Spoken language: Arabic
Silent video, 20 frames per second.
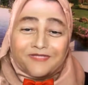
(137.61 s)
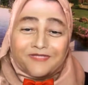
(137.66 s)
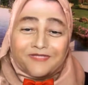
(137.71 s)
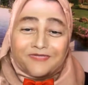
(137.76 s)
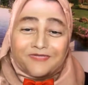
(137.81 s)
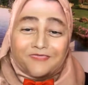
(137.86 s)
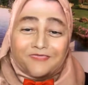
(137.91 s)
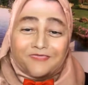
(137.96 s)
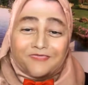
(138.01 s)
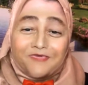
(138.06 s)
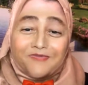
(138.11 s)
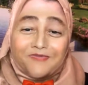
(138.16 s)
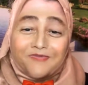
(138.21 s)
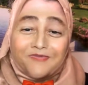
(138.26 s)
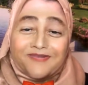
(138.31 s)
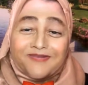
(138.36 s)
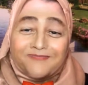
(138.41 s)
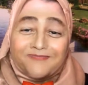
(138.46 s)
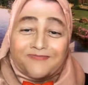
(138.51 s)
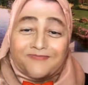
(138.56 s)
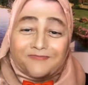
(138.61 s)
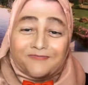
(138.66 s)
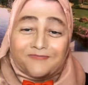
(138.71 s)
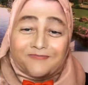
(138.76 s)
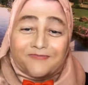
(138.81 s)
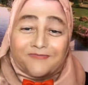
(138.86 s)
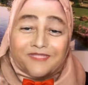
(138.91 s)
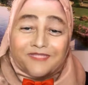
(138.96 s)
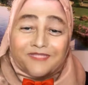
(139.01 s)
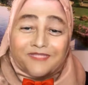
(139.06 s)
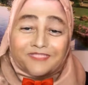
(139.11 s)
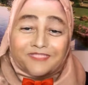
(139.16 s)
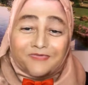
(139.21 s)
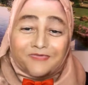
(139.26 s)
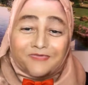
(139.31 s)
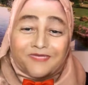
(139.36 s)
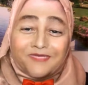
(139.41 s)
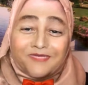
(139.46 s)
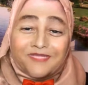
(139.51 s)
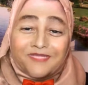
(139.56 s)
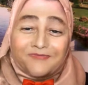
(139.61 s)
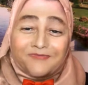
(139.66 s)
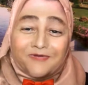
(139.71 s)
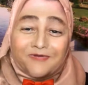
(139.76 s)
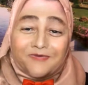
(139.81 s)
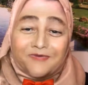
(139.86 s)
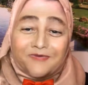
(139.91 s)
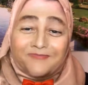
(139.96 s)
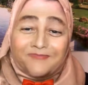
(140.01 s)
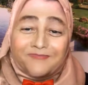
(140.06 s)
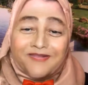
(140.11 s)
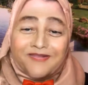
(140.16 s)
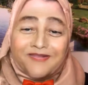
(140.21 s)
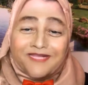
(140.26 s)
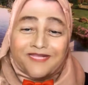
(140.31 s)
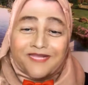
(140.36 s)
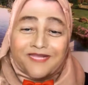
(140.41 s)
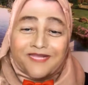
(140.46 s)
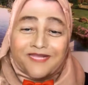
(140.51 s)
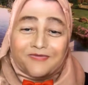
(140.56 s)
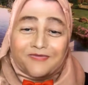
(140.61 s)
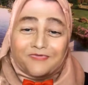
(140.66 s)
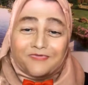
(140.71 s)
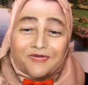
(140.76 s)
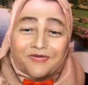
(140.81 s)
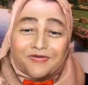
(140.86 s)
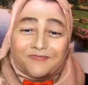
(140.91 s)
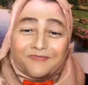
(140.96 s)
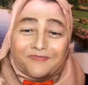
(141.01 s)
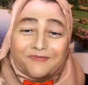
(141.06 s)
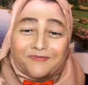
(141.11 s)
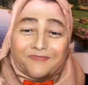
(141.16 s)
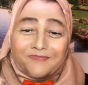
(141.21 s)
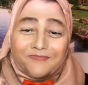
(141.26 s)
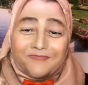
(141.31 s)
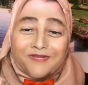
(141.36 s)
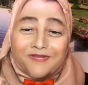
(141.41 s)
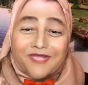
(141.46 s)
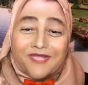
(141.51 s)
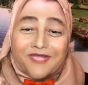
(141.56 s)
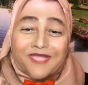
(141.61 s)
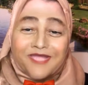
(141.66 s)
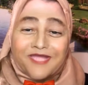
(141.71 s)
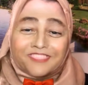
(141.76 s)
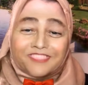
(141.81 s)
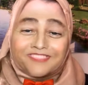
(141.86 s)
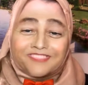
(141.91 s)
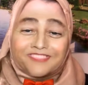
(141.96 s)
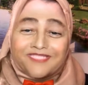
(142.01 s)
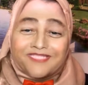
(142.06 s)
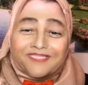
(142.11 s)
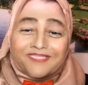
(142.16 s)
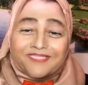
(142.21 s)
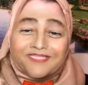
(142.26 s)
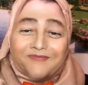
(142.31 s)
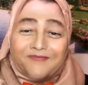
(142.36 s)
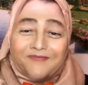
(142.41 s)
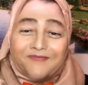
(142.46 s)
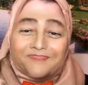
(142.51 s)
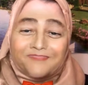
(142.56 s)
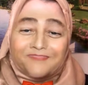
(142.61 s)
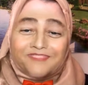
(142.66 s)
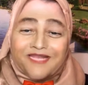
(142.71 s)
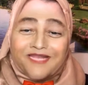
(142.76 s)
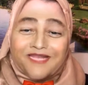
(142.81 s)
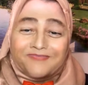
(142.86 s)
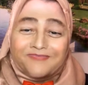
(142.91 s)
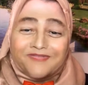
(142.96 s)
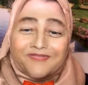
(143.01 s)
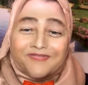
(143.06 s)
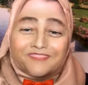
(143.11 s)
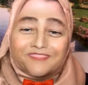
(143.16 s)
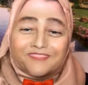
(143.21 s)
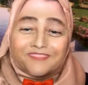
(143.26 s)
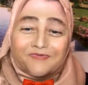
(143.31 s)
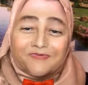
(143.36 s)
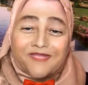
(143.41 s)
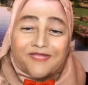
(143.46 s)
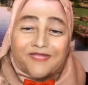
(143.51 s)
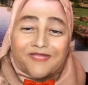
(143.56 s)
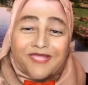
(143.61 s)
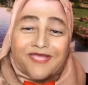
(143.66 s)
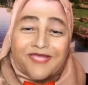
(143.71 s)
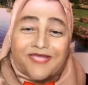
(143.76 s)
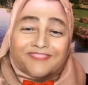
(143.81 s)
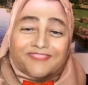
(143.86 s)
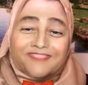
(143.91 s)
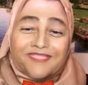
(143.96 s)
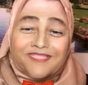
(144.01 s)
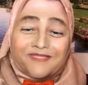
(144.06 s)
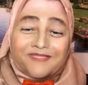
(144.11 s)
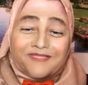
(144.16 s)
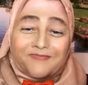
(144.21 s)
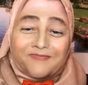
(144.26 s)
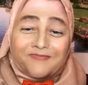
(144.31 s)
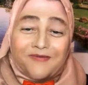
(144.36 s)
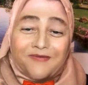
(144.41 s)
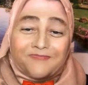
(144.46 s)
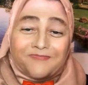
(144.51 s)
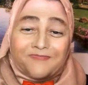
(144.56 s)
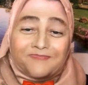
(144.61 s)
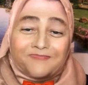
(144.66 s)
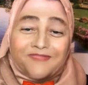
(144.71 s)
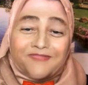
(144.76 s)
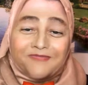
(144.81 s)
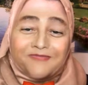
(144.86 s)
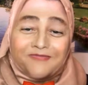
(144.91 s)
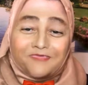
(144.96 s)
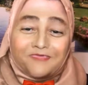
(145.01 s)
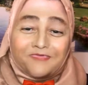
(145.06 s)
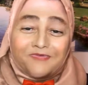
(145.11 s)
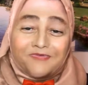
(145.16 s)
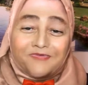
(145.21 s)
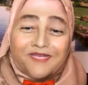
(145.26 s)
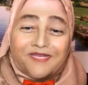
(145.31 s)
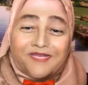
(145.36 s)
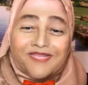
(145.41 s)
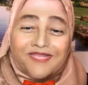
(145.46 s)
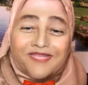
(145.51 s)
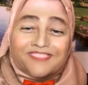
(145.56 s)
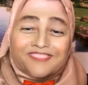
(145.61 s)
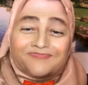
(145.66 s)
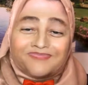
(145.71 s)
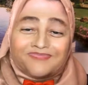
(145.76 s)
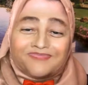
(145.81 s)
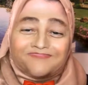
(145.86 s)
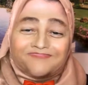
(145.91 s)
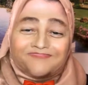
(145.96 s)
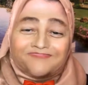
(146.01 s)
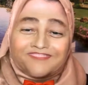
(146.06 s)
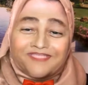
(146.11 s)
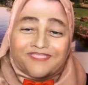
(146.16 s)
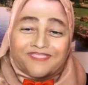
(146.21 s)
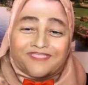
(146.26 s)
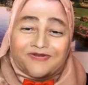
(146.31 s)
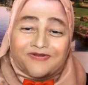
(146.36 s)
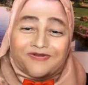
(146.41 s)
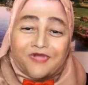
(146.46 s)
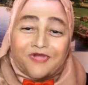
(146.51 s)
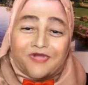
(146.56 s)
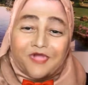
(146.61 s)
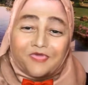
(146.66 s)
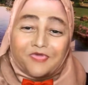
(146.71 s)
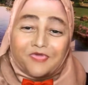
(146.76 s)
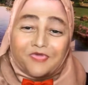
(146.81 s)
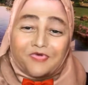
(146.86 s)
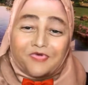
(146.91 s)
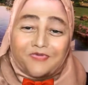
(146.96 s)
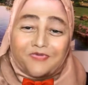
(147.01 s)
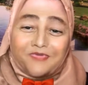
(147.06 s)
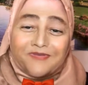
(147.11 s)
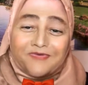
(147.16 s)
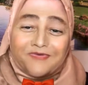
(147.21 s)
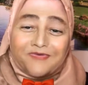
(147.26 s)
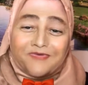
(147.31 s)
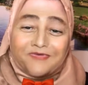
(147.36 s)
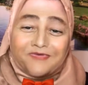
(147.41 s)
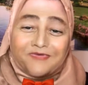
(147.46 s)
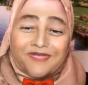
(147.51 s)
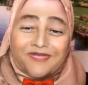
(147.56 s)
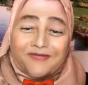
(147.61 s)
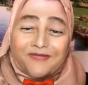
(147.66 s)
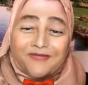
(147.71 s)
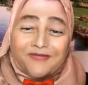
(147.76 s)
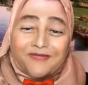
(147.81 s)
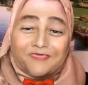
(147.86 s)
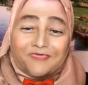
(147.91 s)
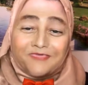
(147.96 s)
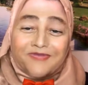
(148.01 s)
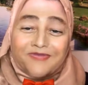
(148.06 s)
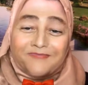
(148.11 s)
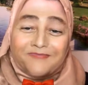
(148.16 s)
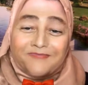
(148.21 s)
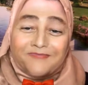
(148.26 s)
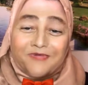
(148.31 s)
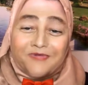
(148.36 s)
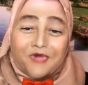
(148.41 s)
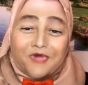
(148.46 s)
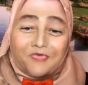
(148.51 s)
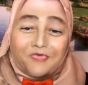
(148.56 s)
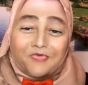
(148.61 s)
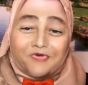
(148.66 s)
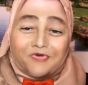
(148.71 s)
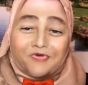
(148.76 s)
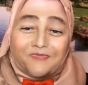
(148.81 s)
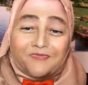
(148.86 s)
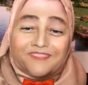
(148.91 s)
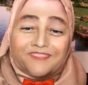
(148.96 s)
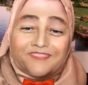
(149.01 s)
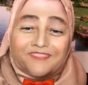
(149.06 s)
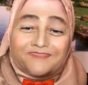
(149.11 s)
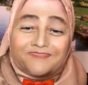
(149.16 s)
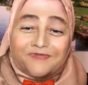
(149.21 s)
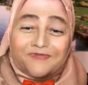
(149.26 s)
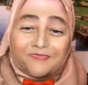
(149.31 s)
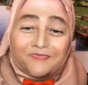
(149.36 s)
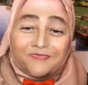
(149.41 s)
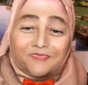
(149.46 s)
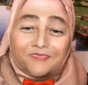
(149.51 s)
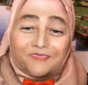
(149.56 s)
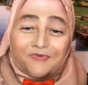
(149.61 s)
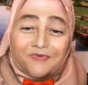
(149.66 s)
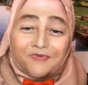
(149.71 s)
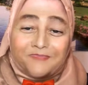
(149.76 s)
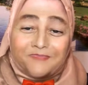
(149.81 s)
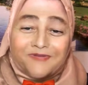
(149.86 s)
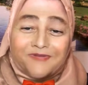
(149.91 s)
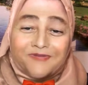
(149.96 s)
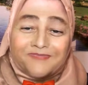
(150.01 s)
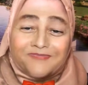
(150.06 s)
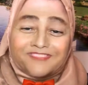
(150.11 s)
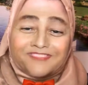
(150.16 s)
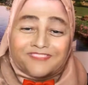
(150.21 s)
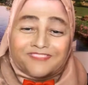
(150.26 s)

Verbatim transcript: انه هو النبي اللي ربنا اختاره وان جبريل هو الملاك اللي هيقول له كلام ربنا عشان سيدنا محمد يعلم الناس كلها سيدنا محمد بدا يقول للناس بس في السر يقول لهم انه انه النبي وانهم لازم يعبدوا ربنا بس